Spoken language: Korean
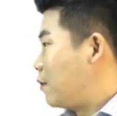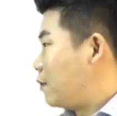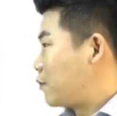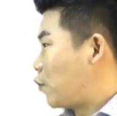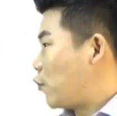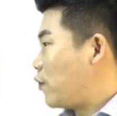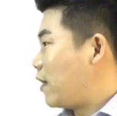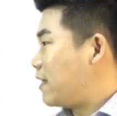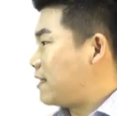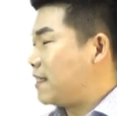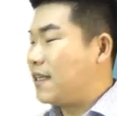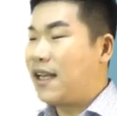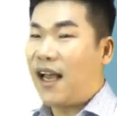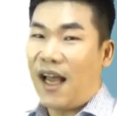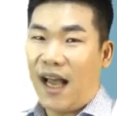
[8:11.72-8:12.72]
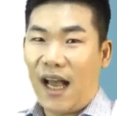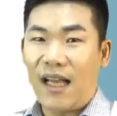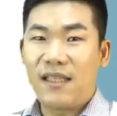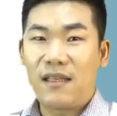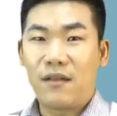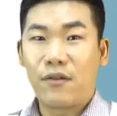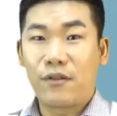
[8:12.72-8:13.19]
소유하지
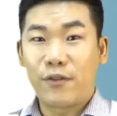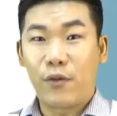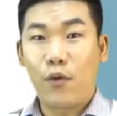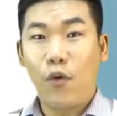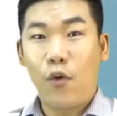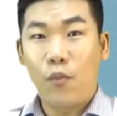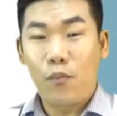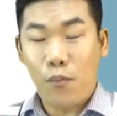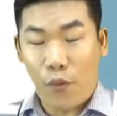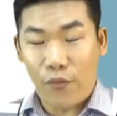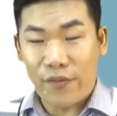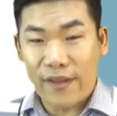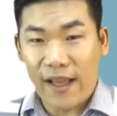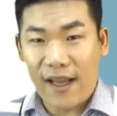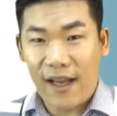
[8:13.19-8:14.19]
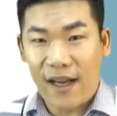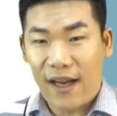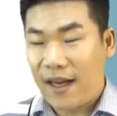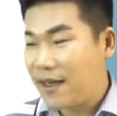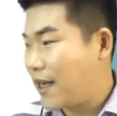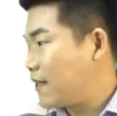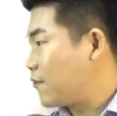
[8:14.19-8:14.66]
아니한 것으로
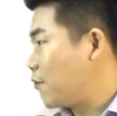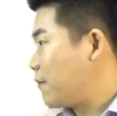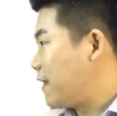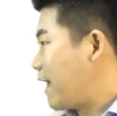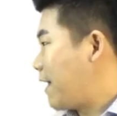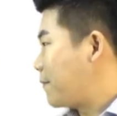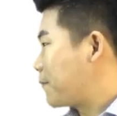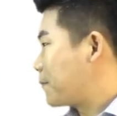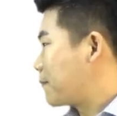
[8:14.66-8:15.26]
본다라는 겁니다.